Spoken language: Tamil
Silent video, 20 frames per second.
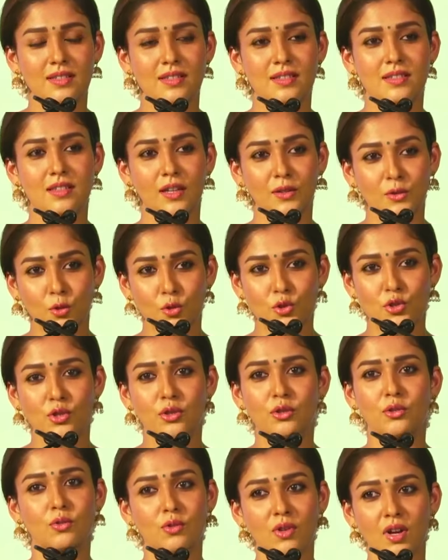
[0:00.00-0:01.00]

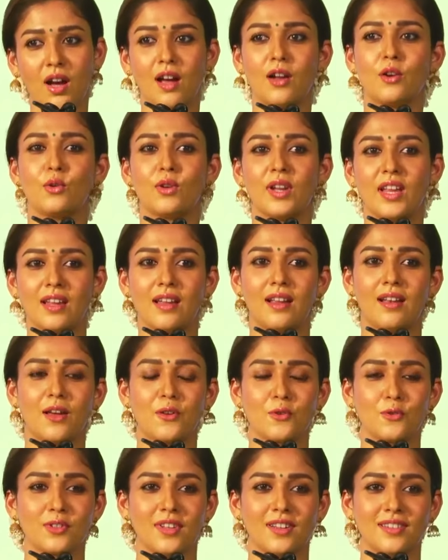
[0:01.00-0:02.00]
சந்தோஷத்துக்கும் காரணம் நீங்கள்
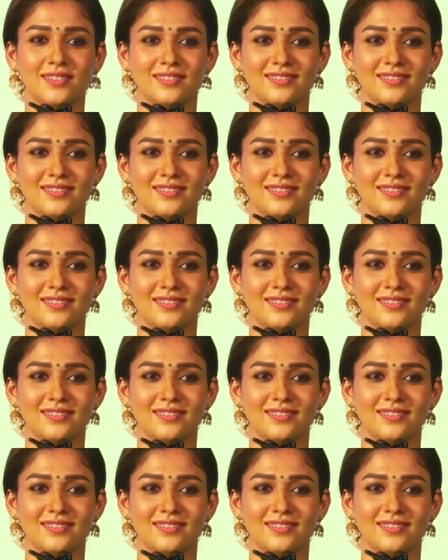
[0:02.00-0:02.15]
எல்லாரும் தான்